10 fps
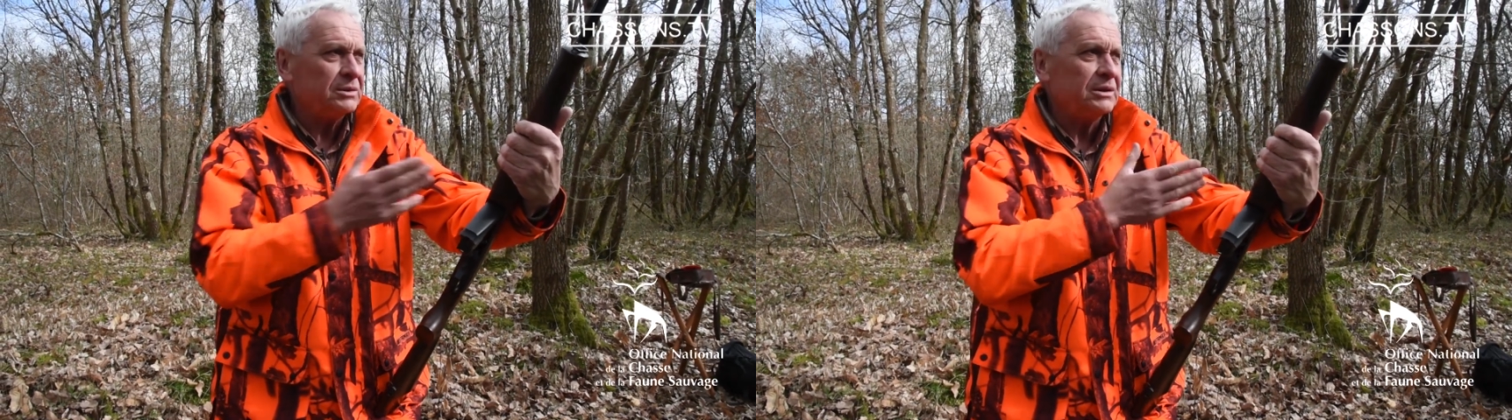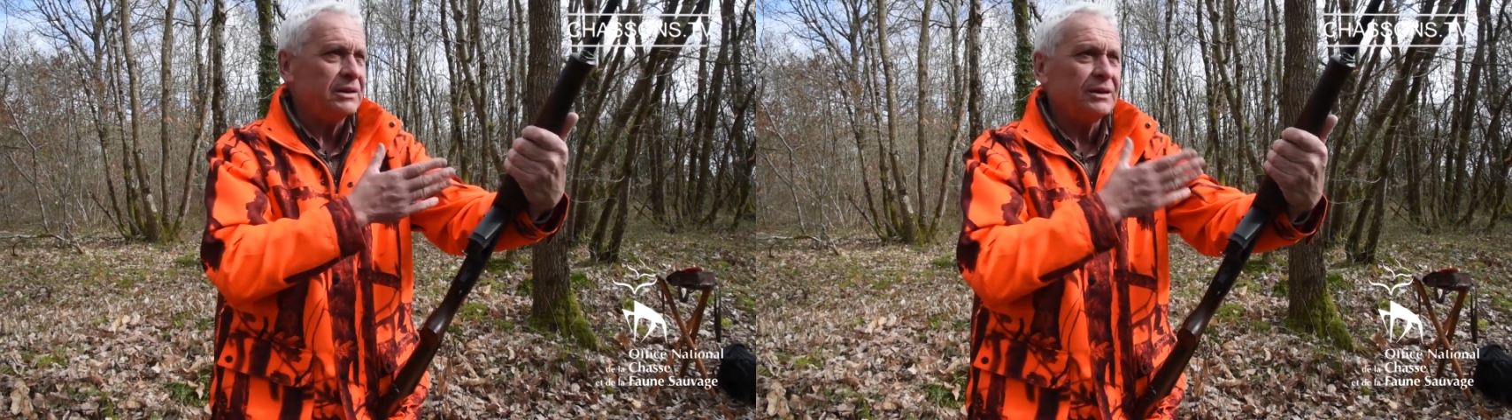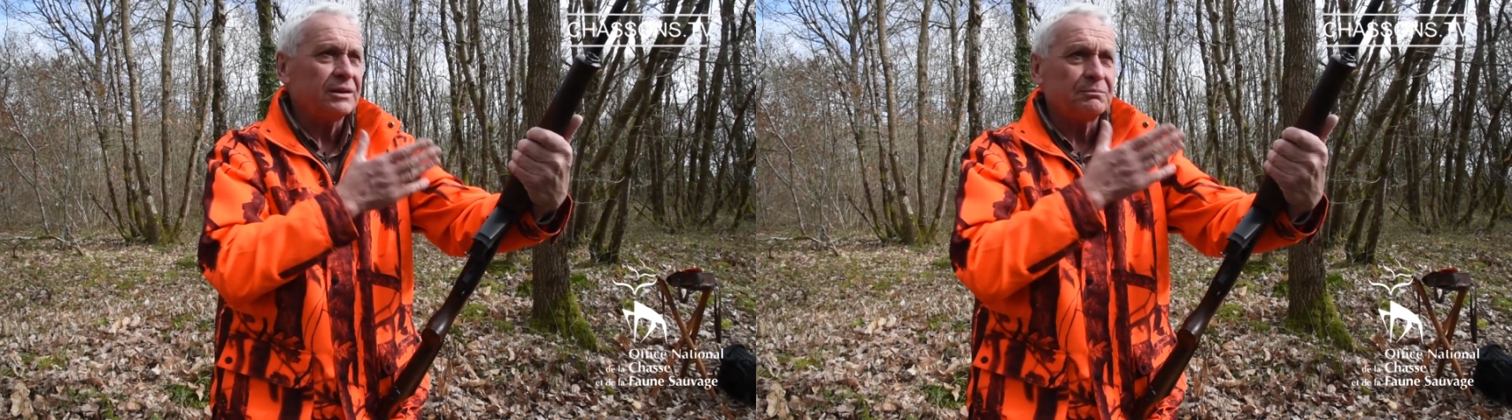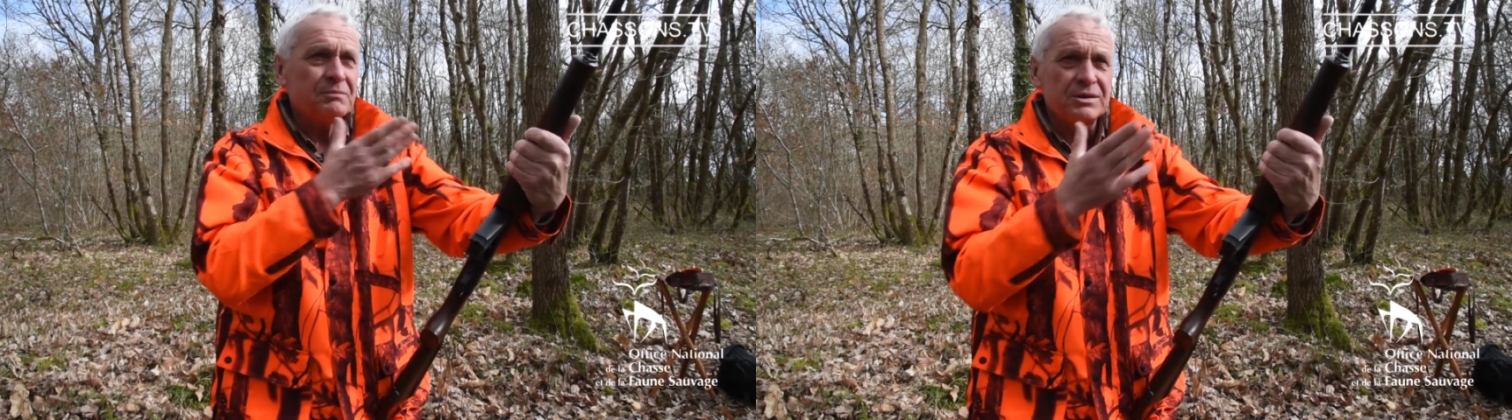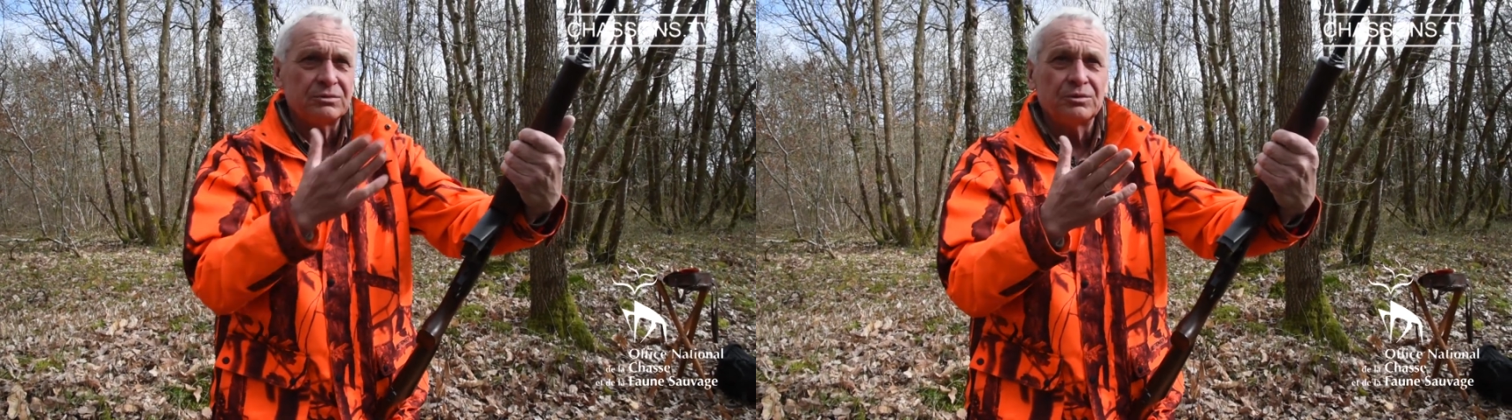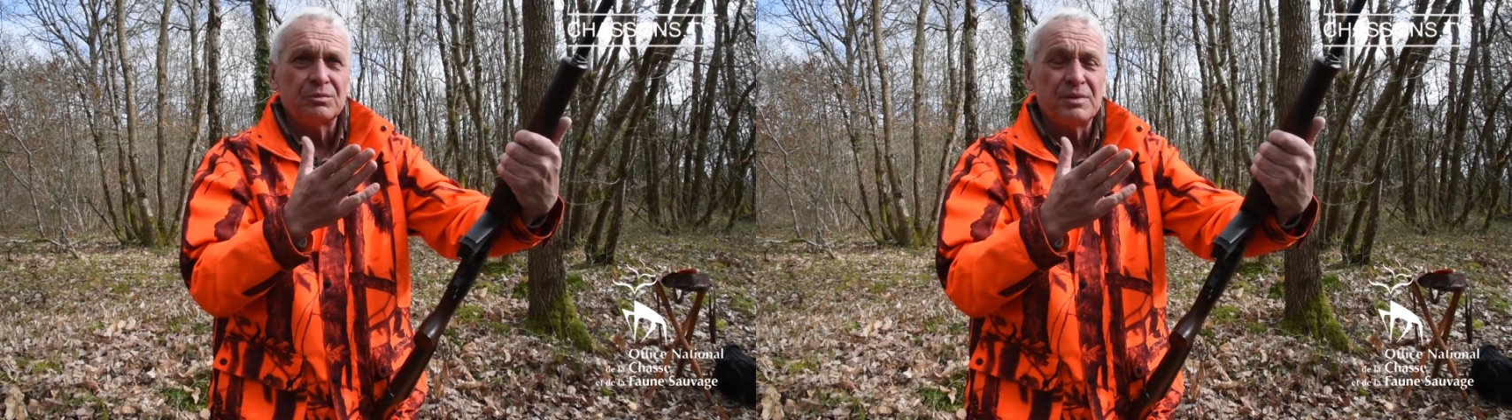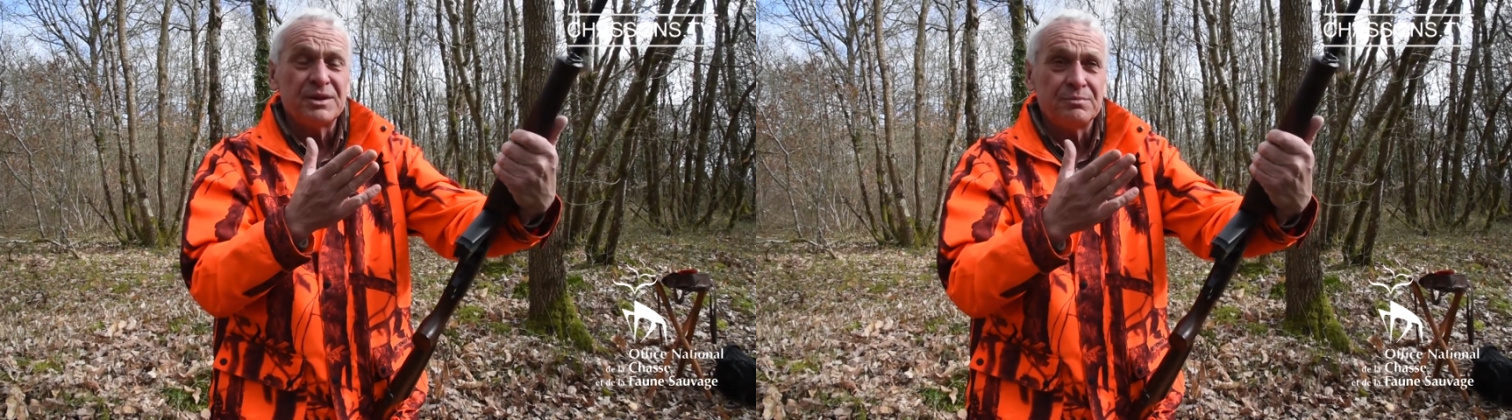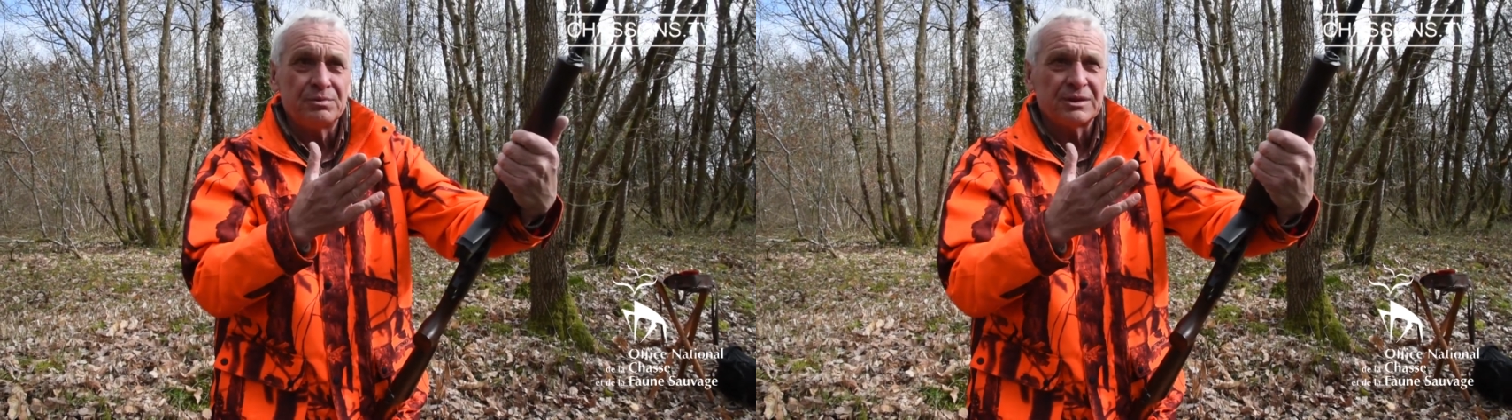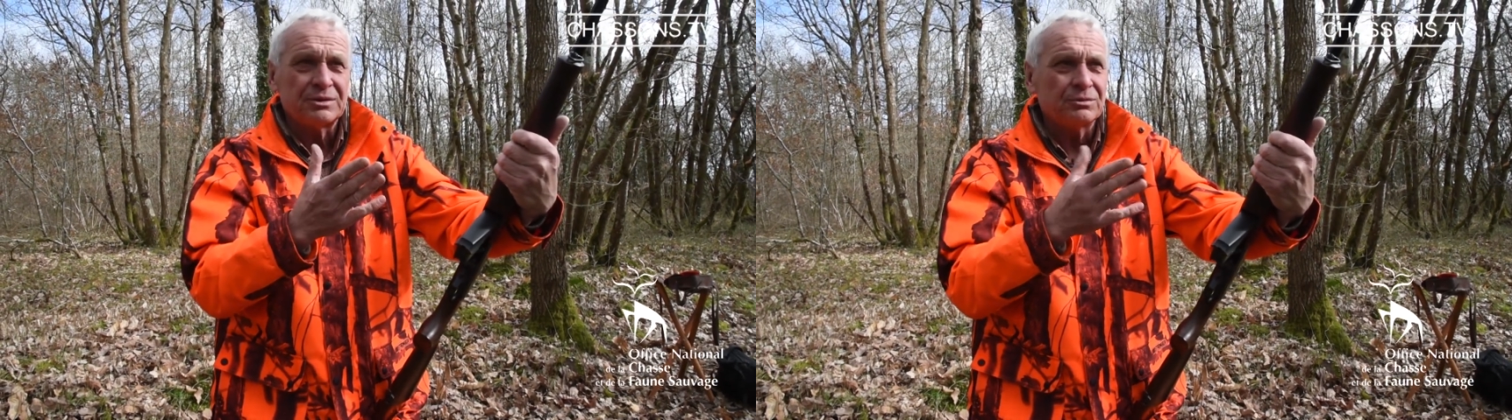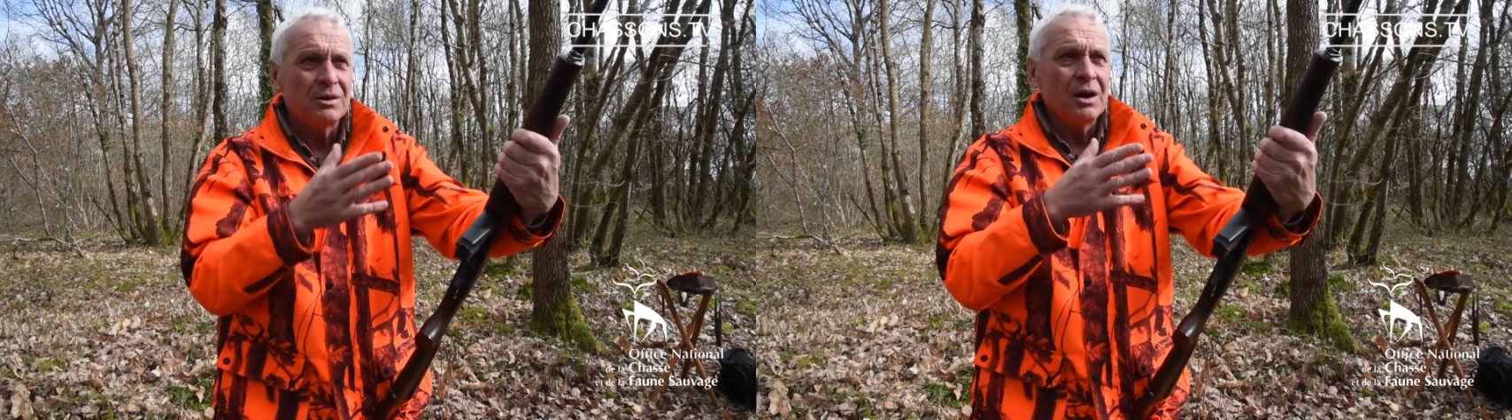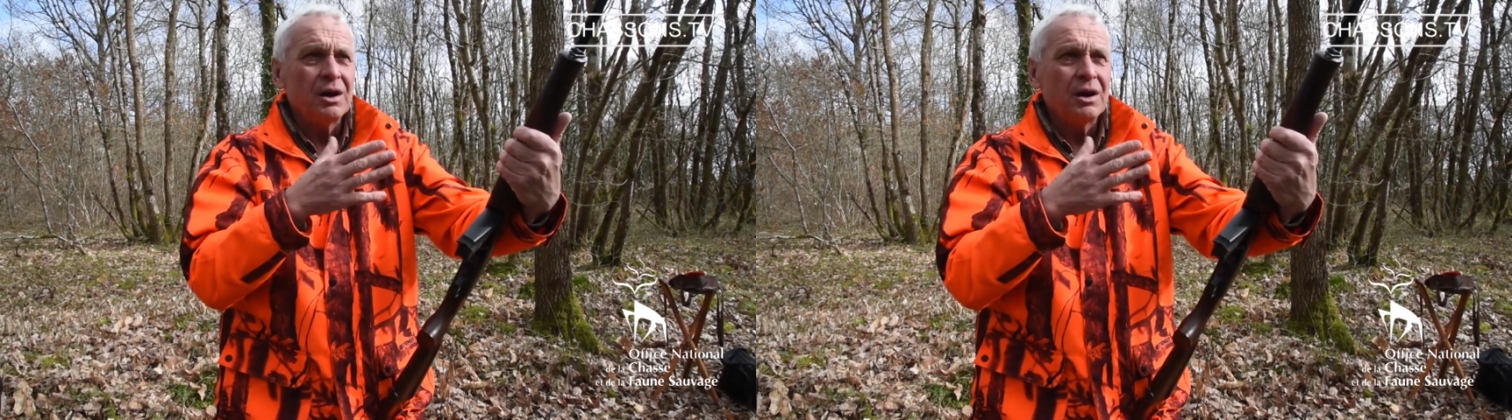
C'est-à-dire que ma zone de manipulation